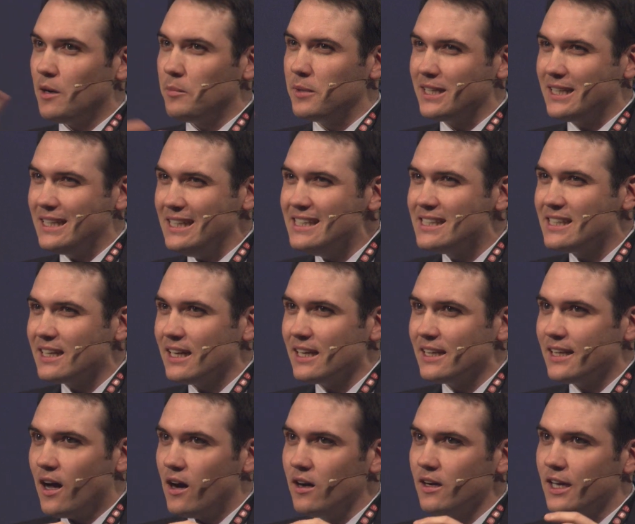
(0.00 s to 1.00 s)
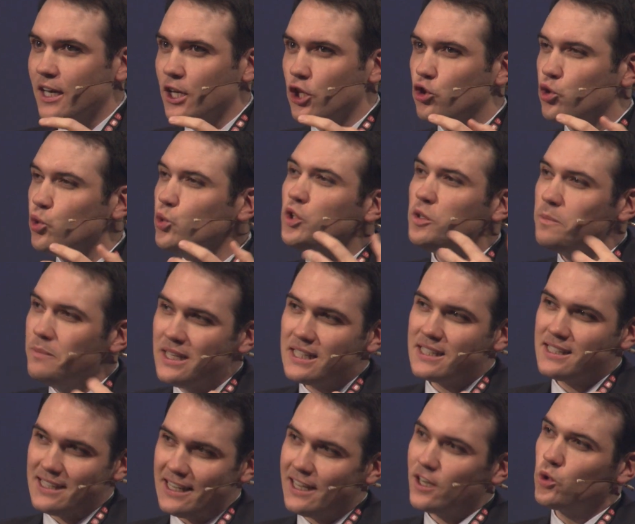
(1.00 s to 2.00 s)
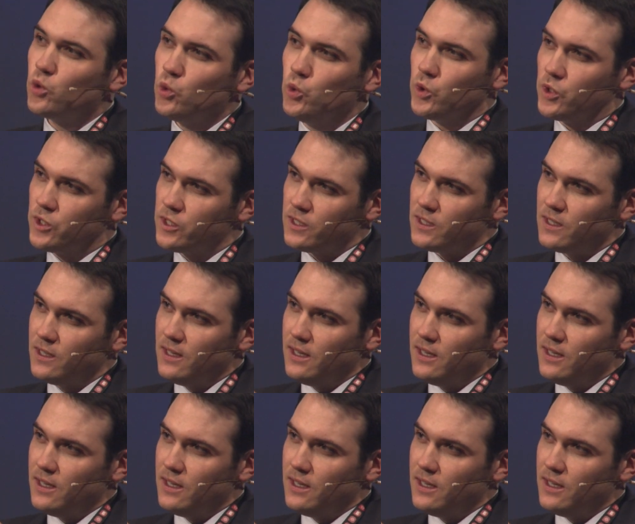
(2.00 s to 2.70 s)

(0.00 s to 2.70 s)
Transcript: Aber dieser Gedanke tut mir sehr gut.